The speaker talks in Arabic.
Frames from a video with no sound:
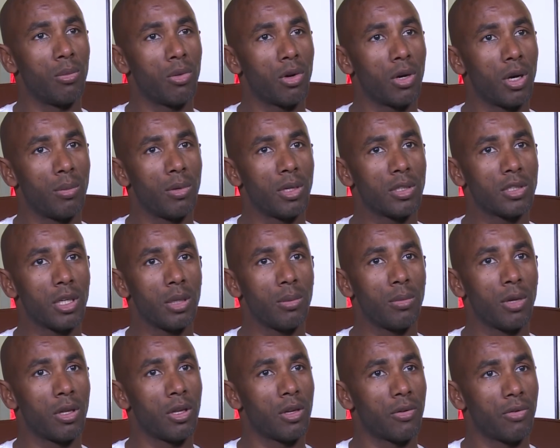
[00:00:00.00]
مقابله
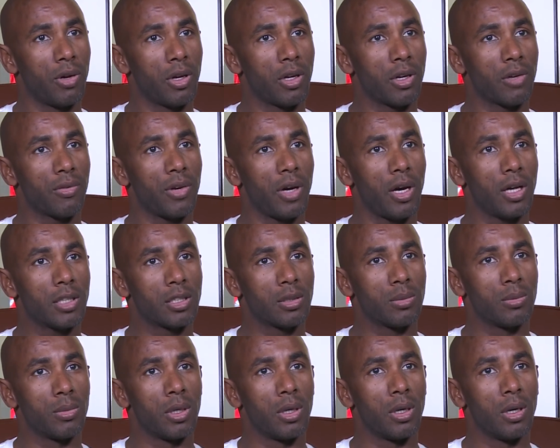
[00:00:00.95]
صعيبه ضد فريق في
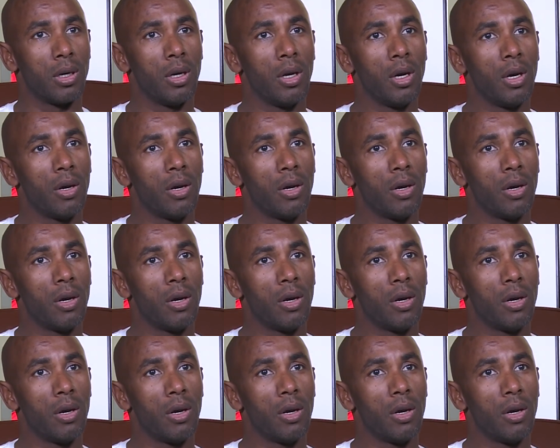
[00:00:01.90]
حجم